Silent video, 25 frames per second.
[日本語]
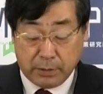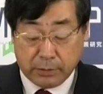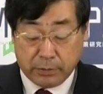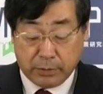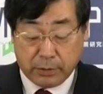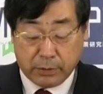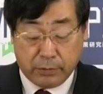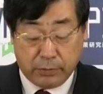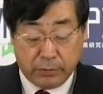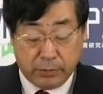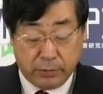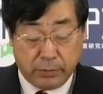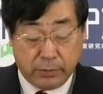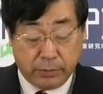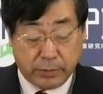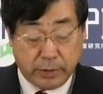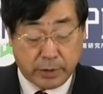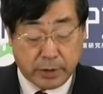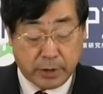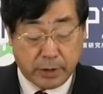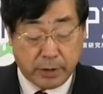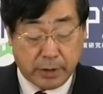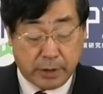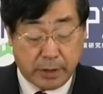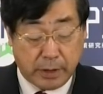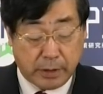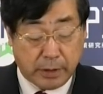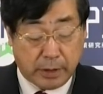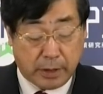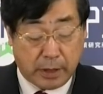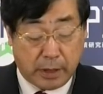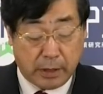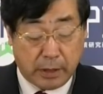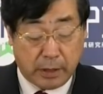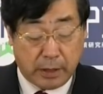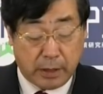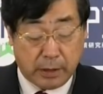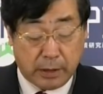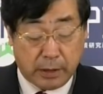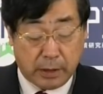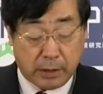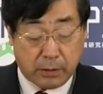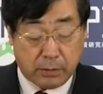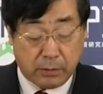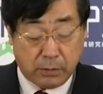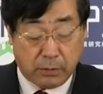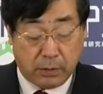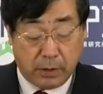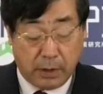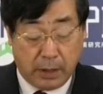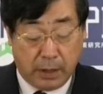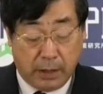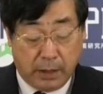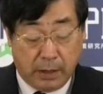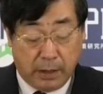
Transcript: これ本当に真剣に考えないと、